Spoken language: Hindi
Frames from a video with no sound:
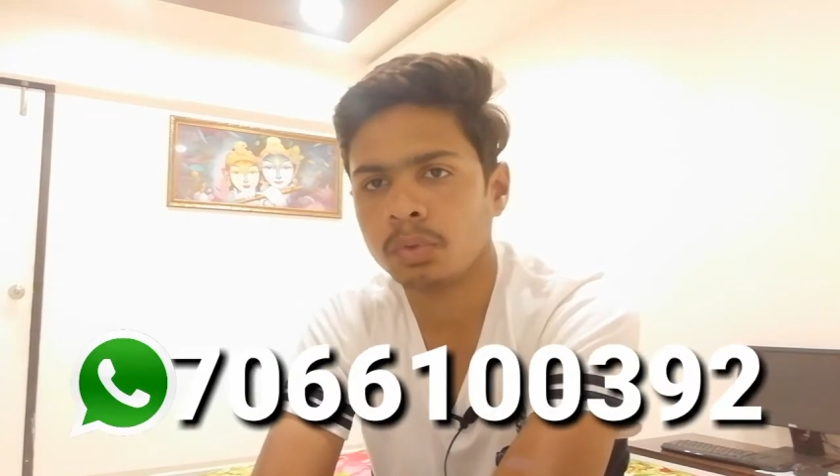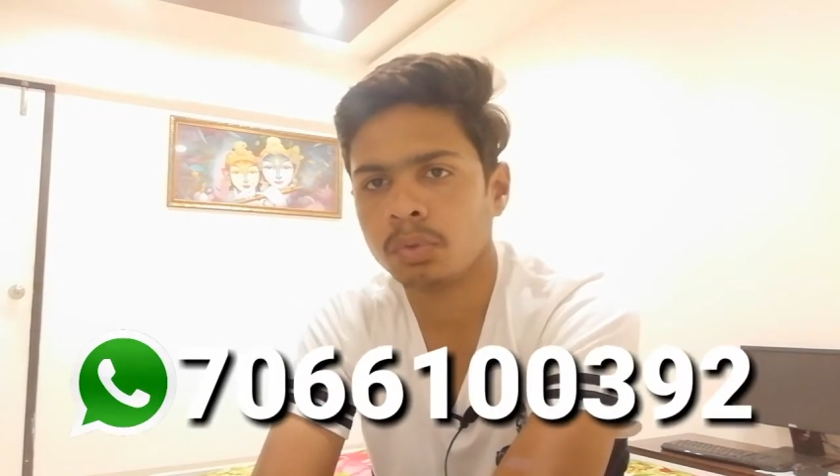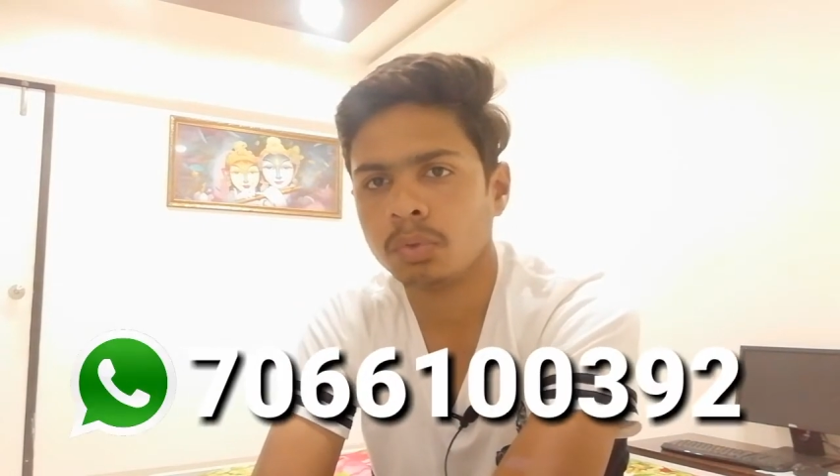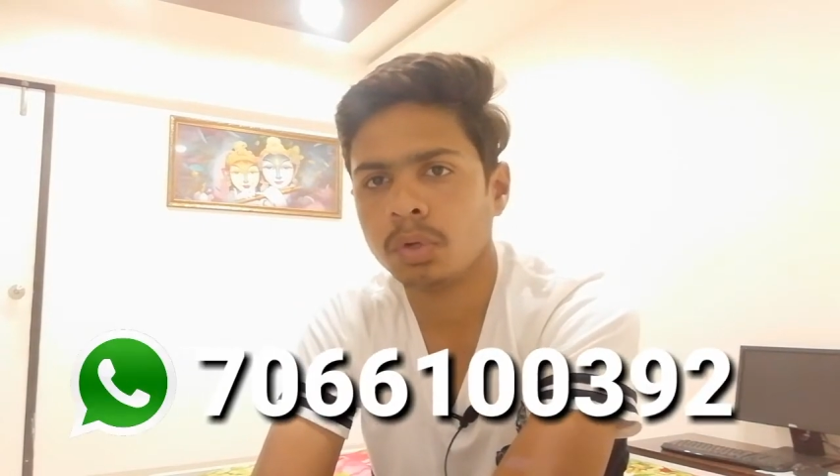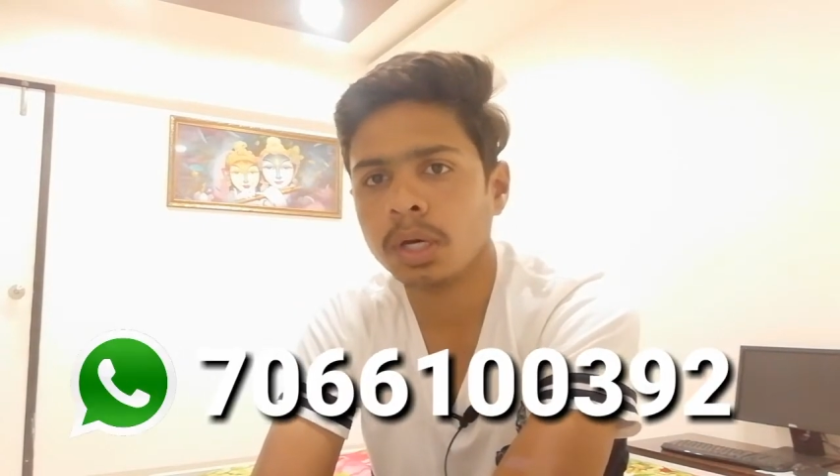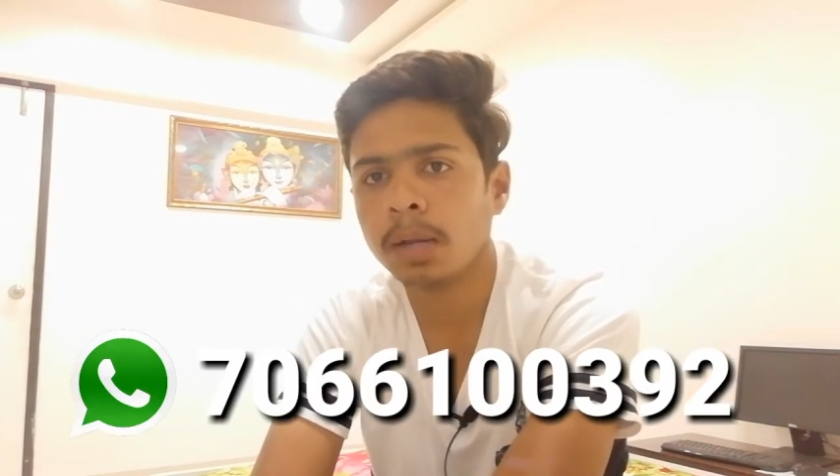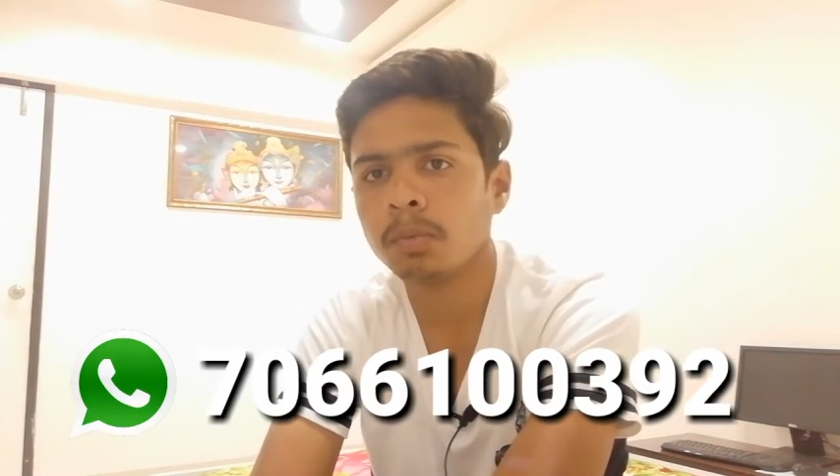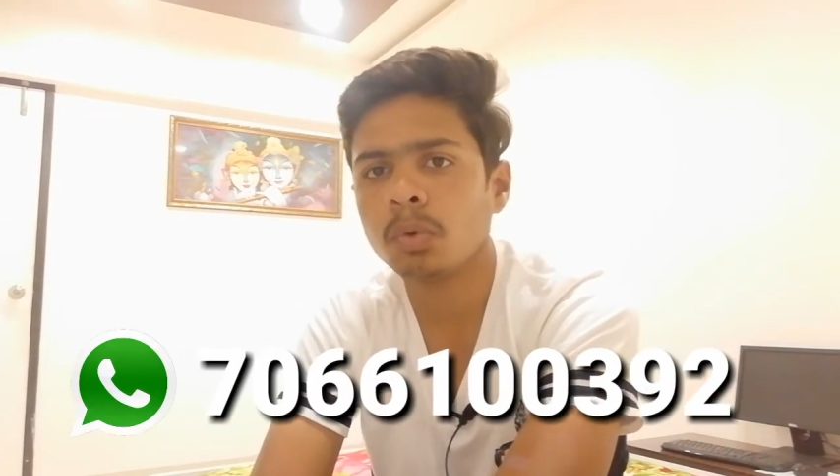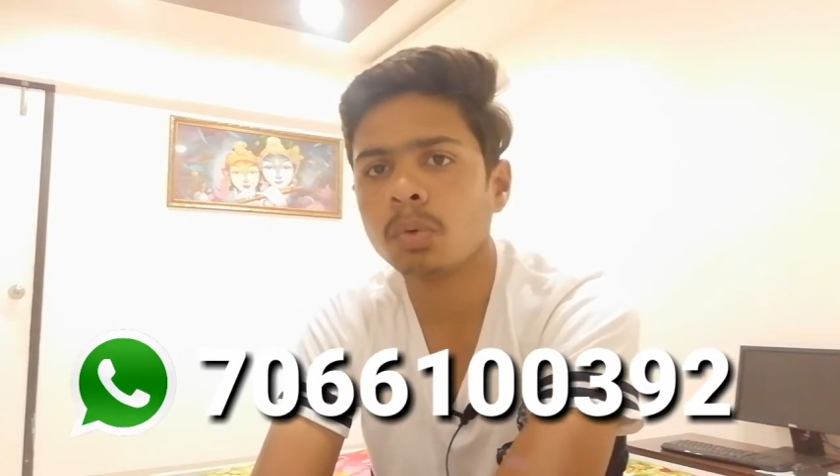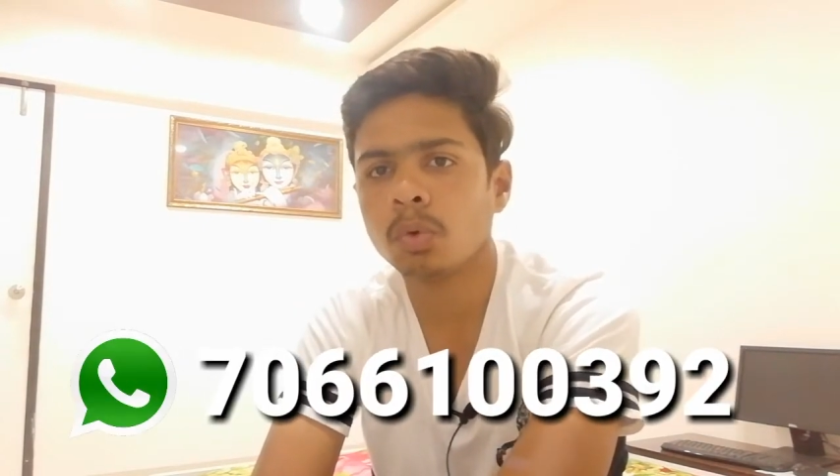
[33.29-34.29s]
तो अगर
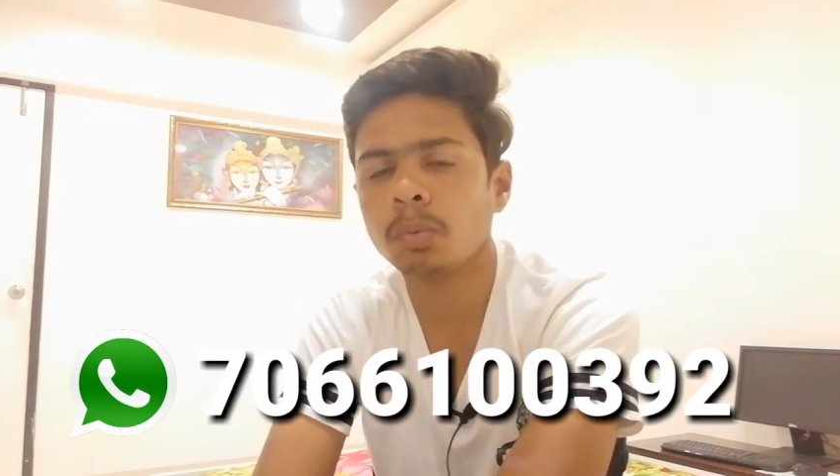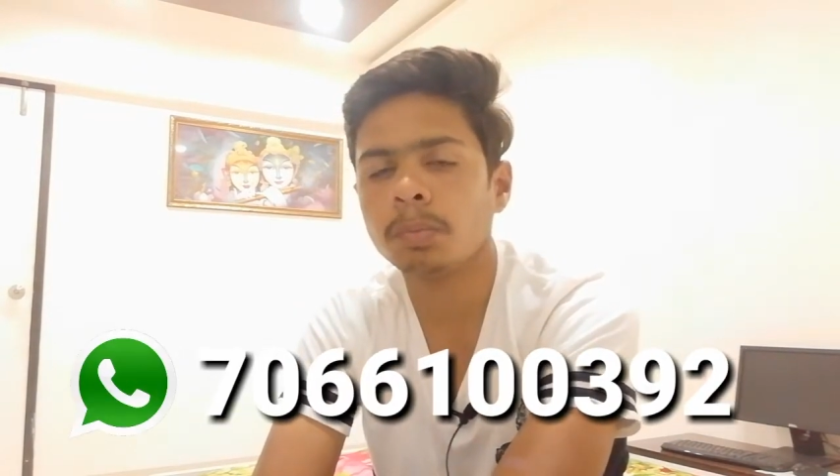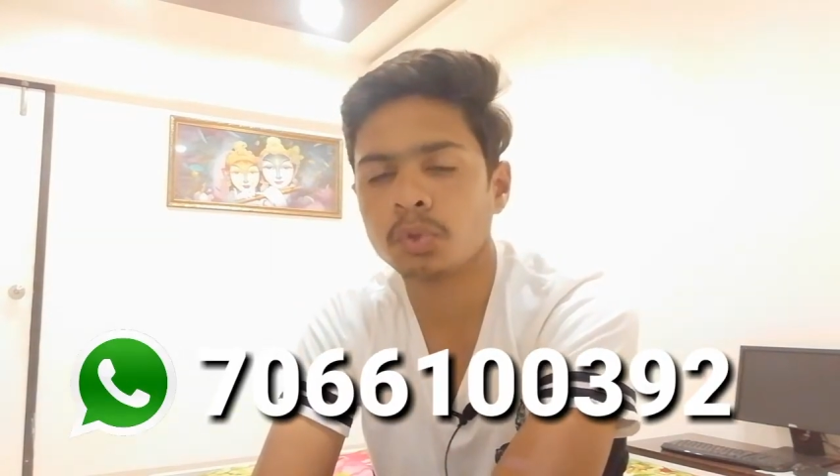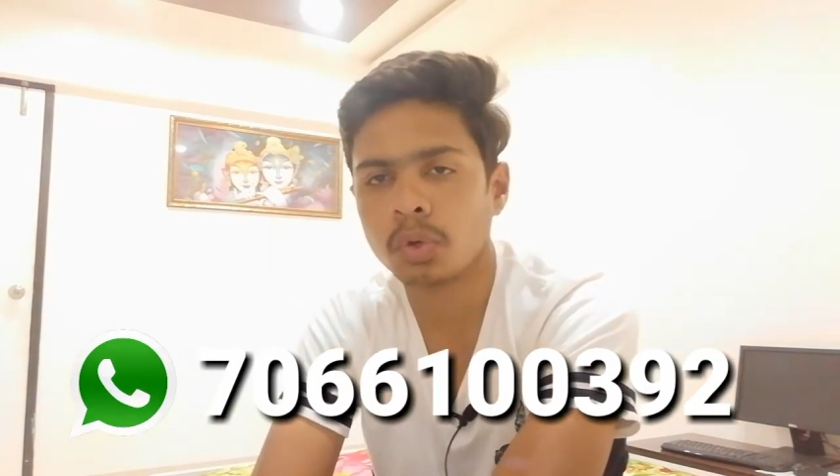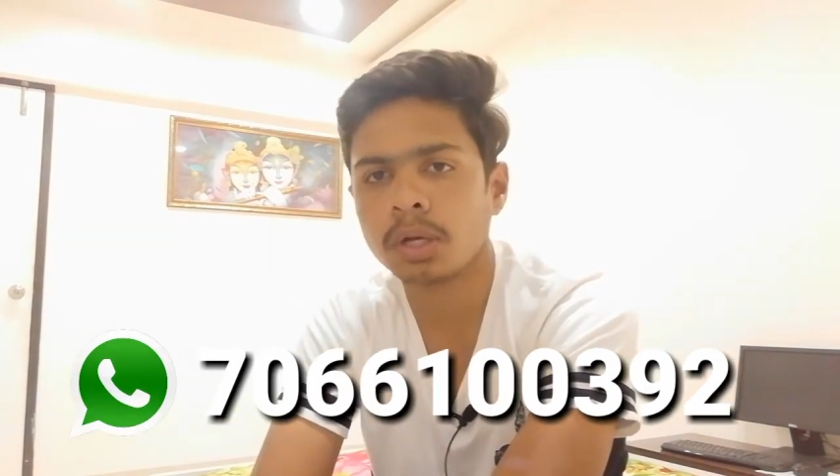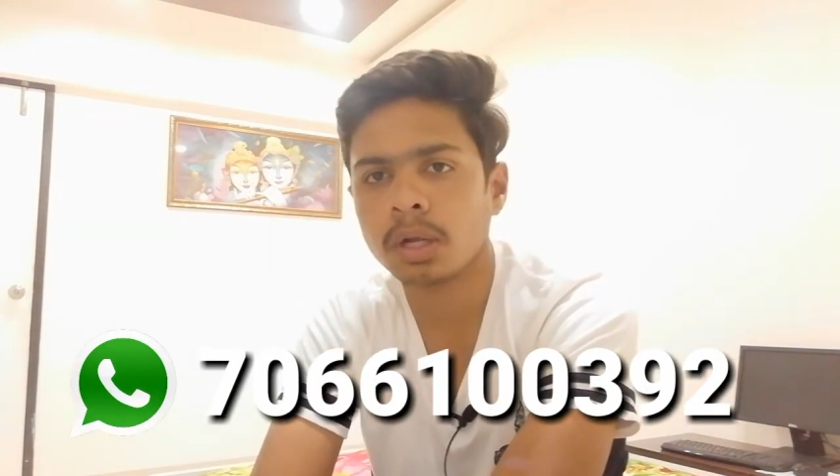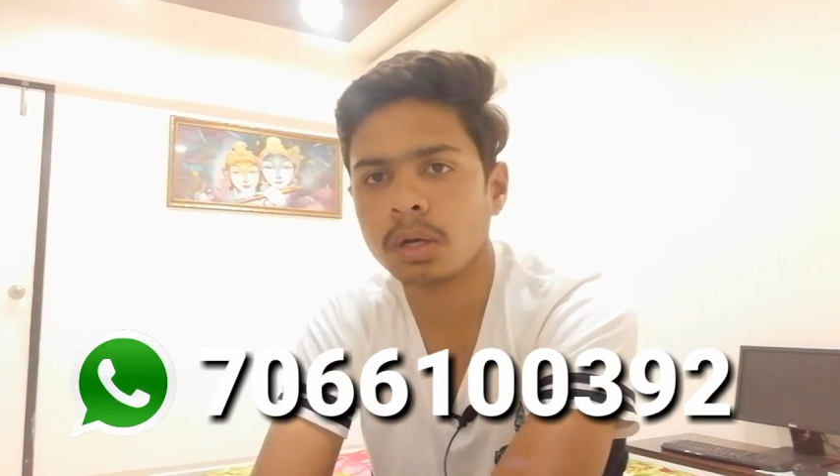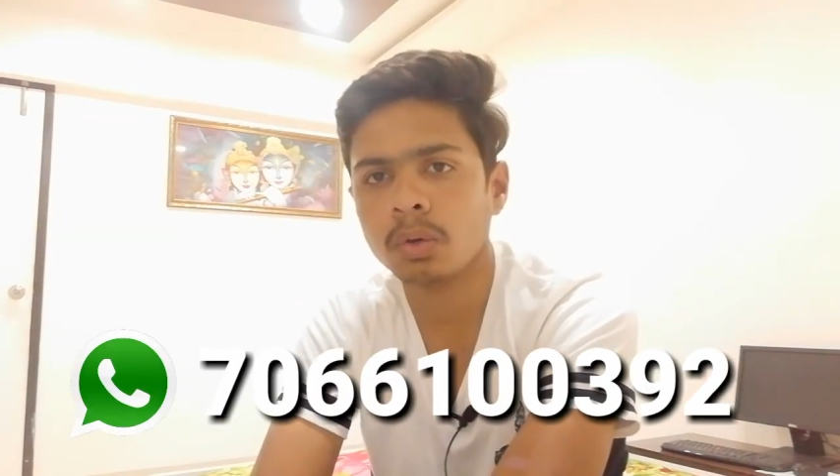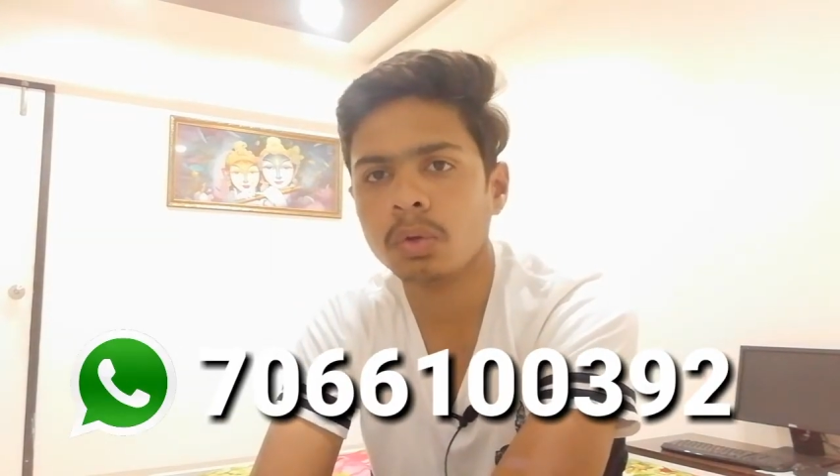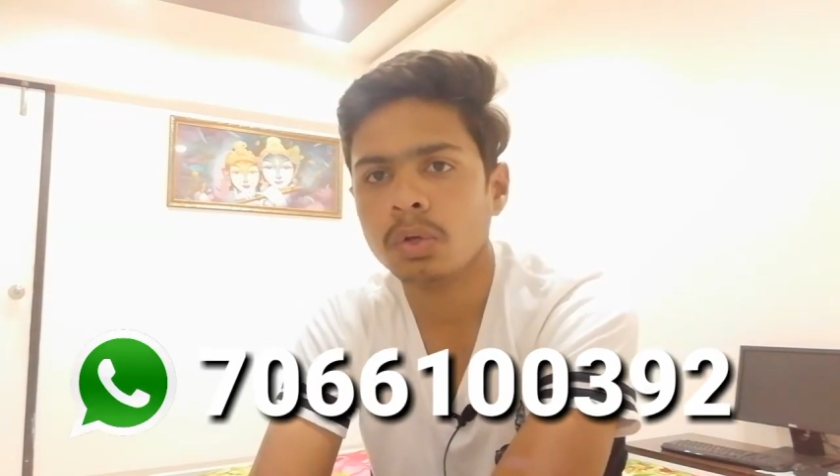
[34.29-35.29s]
आपको ग्रुप ज्वाइन
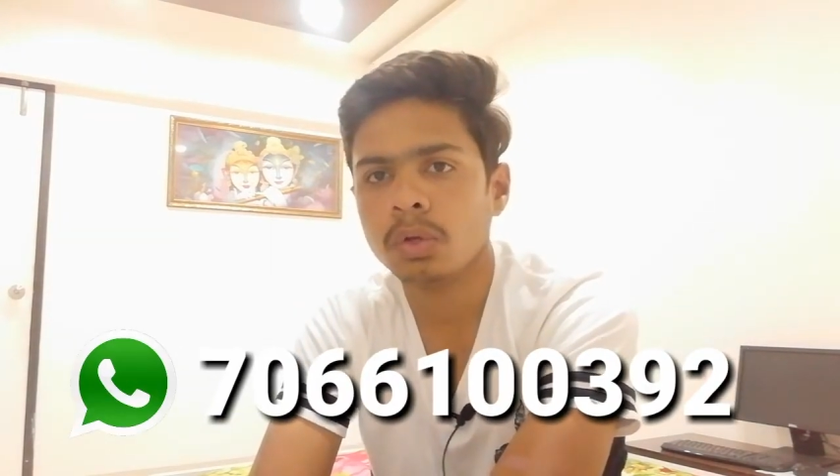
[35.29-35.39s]
करना हो